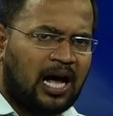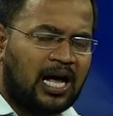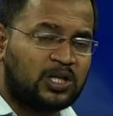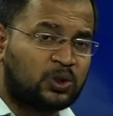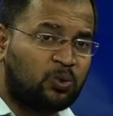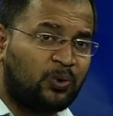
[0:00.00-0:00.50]
ఆ
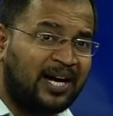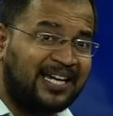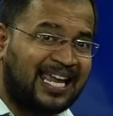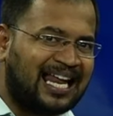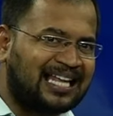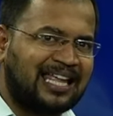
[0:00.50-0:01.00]
స్టూడెంట్
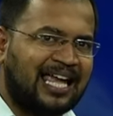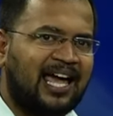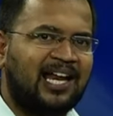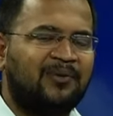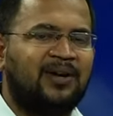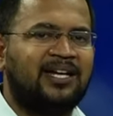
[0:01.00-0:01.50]
ఎలా
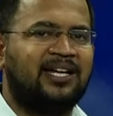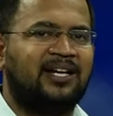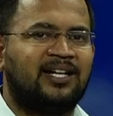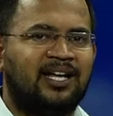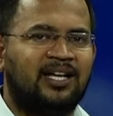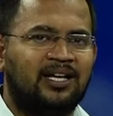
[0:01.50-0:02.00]
తయారవ్వాలి
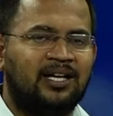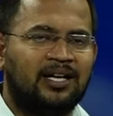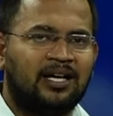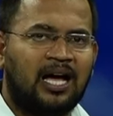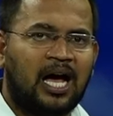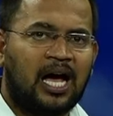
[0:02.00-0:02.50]
అంటే
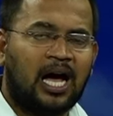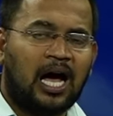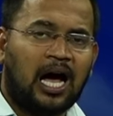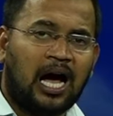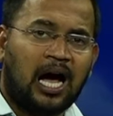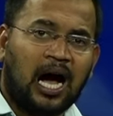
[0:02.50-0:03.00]

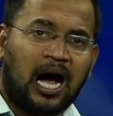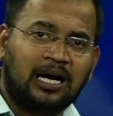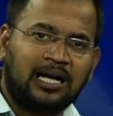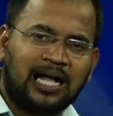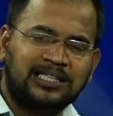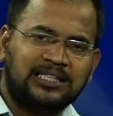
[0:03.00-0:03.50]
ఆ
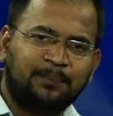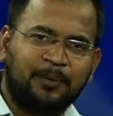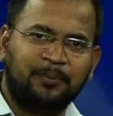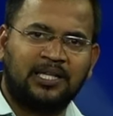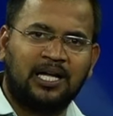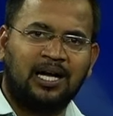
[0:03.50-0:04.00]
కాన్సెప్ట్
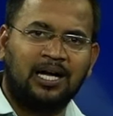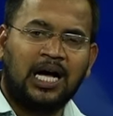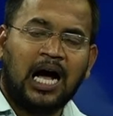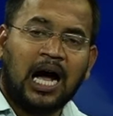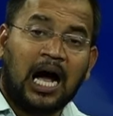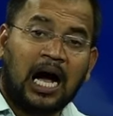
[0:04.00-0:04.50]
మీద
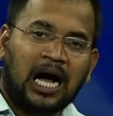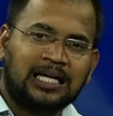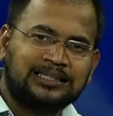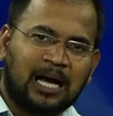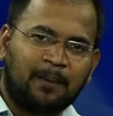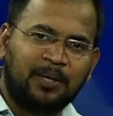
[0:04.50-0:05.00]
ఆ
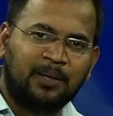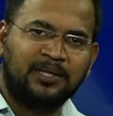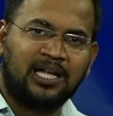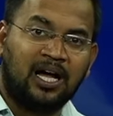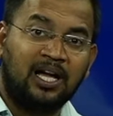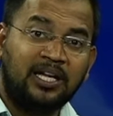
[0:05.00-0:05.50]
చాప్టర్
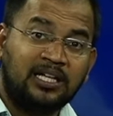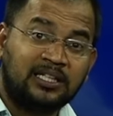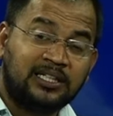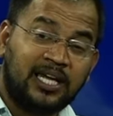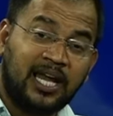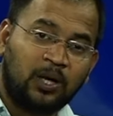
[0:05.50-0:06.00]
మీద
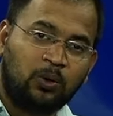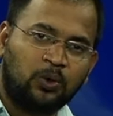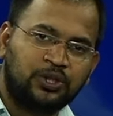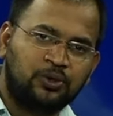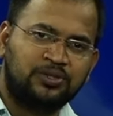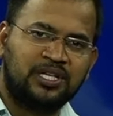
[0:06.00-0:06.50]
ఏ
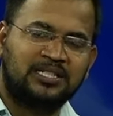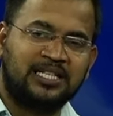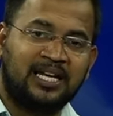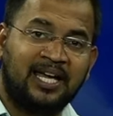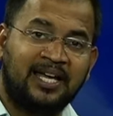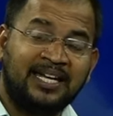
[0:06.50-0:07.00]
క్వశ్చన్ వచ్చినా
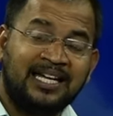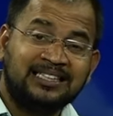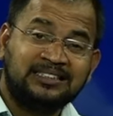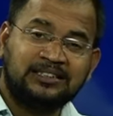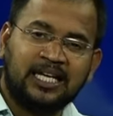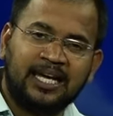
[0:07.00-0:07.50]
సరే
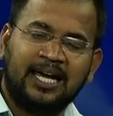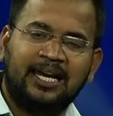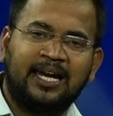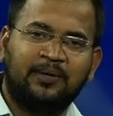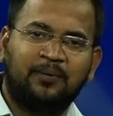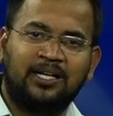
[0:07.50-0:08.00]

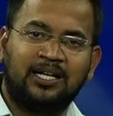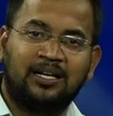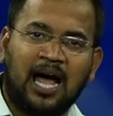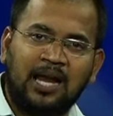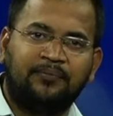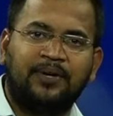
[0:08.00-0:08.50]
చేయగలిగేటువంటి
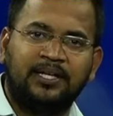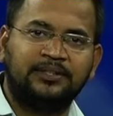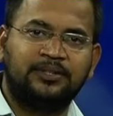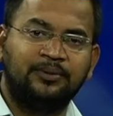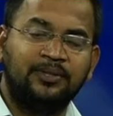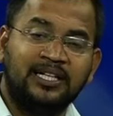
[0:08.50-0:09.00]

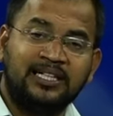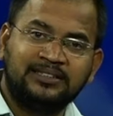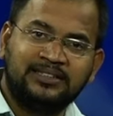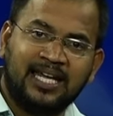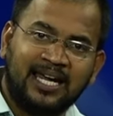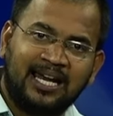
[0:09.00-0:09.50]
కాన్ఫిడెన్సు
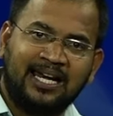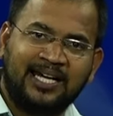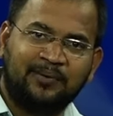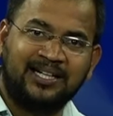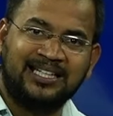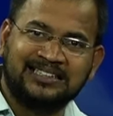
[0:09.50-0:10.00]

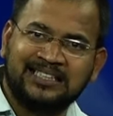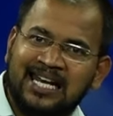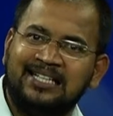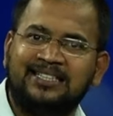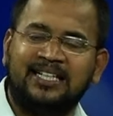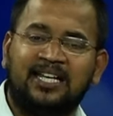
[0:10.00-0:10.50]
చేయగలిగేటువంటి
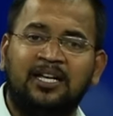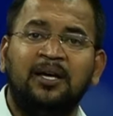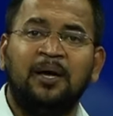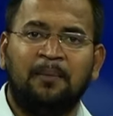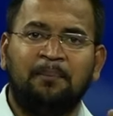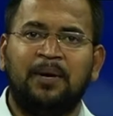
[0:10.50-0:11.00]
స్కిల్స్ని
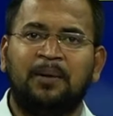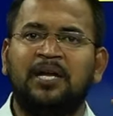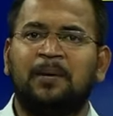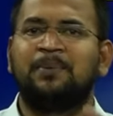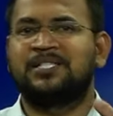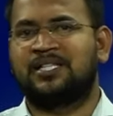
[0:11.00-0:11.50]
మేము
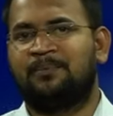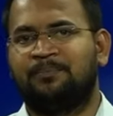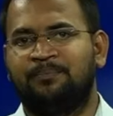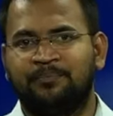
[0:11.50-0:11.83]
నేర్పిస్తాం